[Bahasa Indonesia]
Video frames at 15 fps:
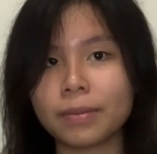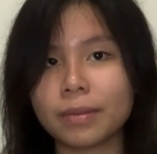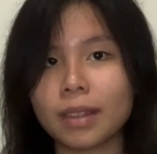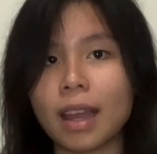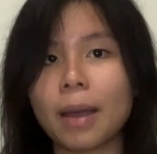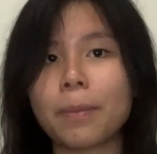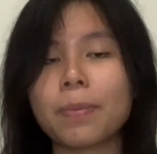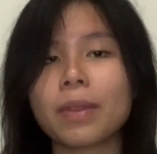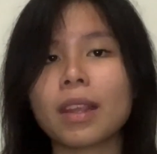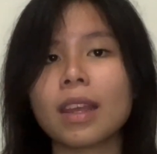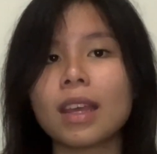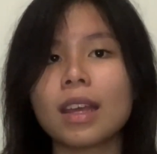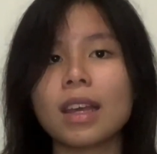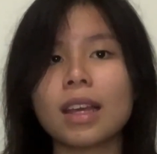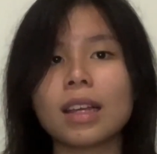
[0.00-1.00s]
nah
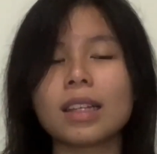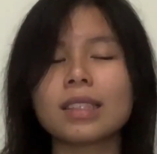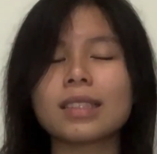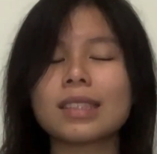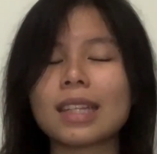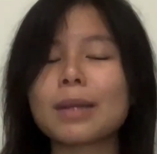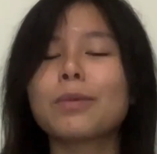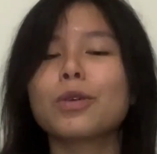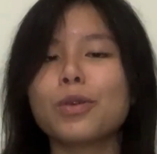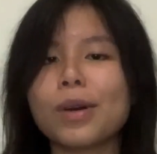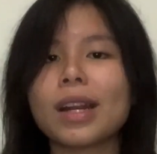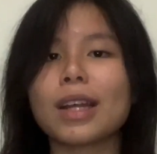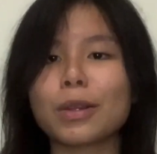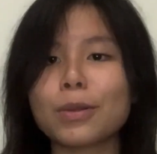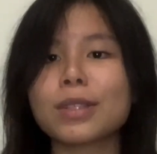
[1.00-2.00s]

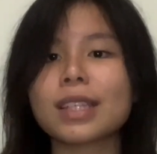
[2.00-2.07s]
1200